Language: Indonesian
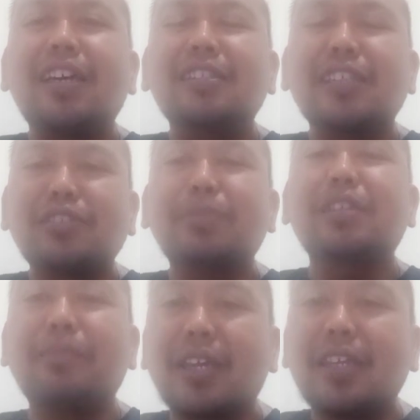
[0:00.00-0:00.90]
saya sudah
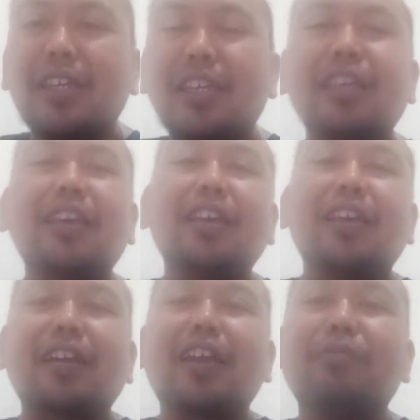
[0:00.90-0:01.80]
menyampaikan ini.
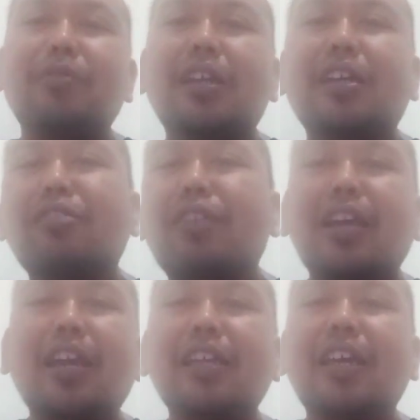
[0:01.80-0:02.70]
Kalaupun ada
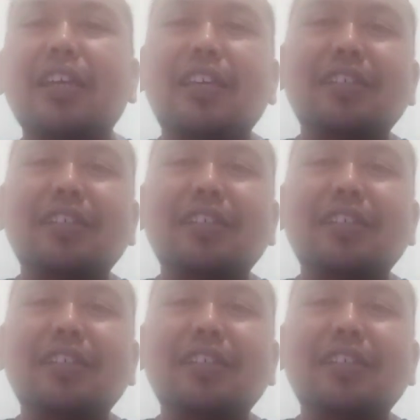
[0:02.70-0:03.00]
kekurangan ya